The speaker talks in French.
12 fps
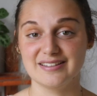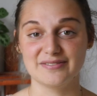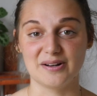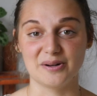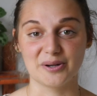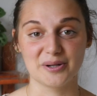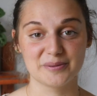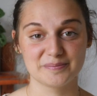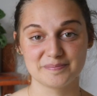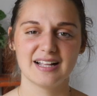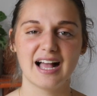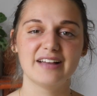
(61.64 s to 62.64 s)
et tes valeurs.
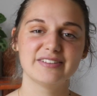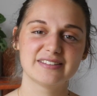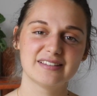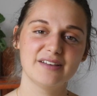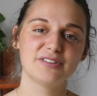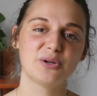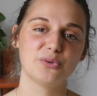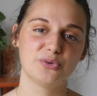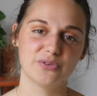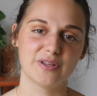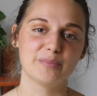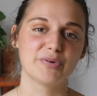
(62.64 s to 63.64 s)
Avec ça vient le
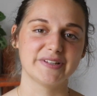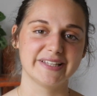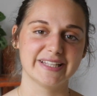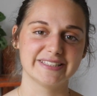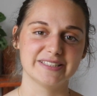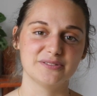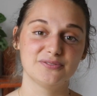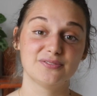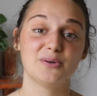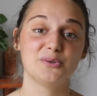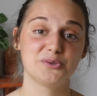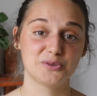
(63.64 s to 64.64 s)
deuxième point
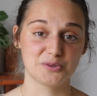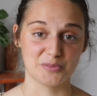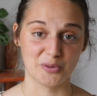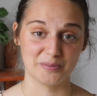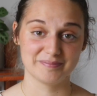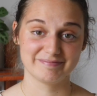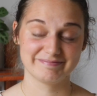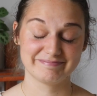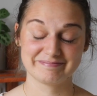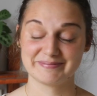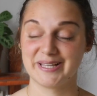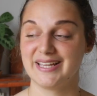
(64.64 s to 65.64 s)
négatif, le jugement.
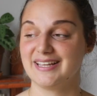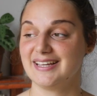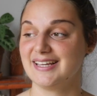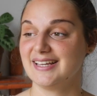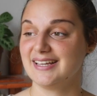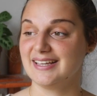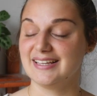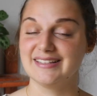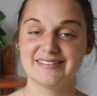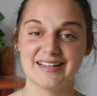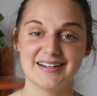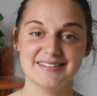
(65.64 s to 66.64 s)

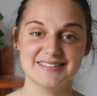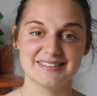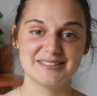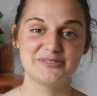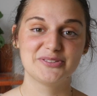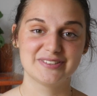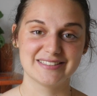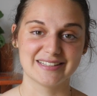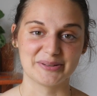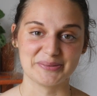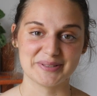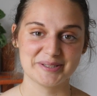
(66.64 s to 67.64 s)
Et ça, il faut s'y
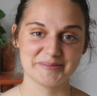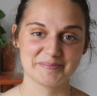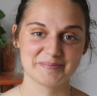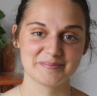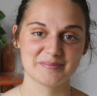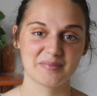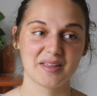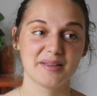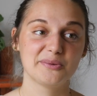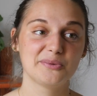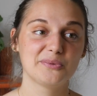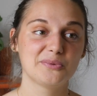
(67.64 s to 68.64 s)
attendre.
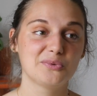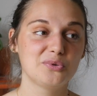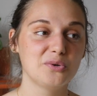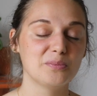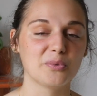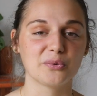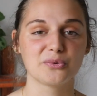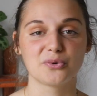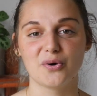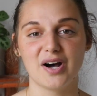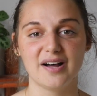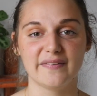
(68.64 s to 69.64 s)
Tout le monde
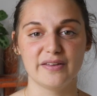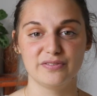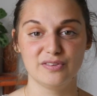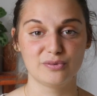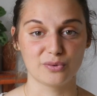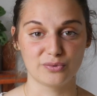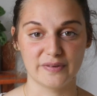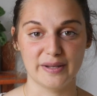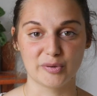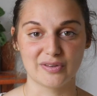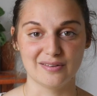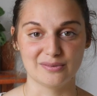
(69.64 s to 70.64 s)
aura un avis sur ton
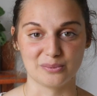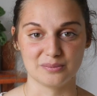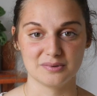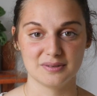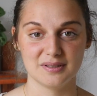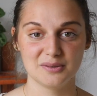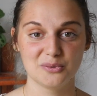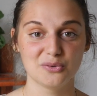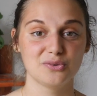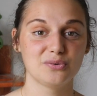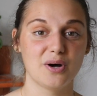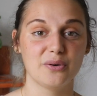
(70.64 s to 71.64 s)
alimentation. Que
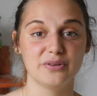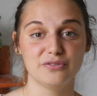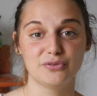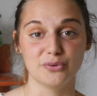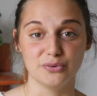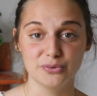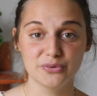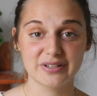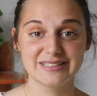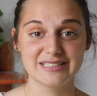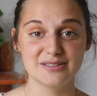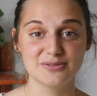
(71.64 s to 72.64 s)
ce soit au niveau
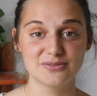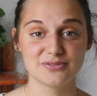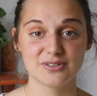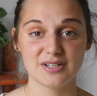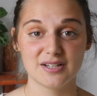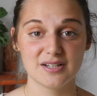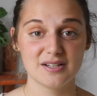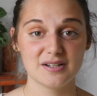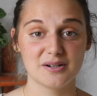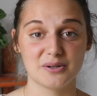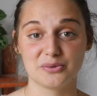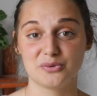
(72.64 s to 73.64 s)
nutritif,
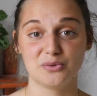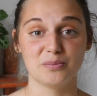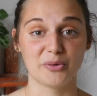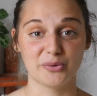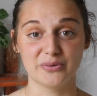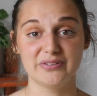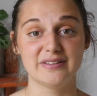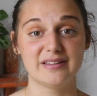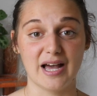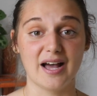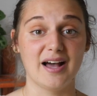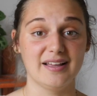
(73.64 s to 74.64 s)
en te demandant si
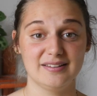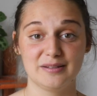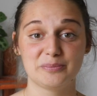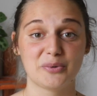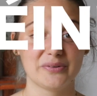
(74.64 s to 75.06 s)
t'as assez de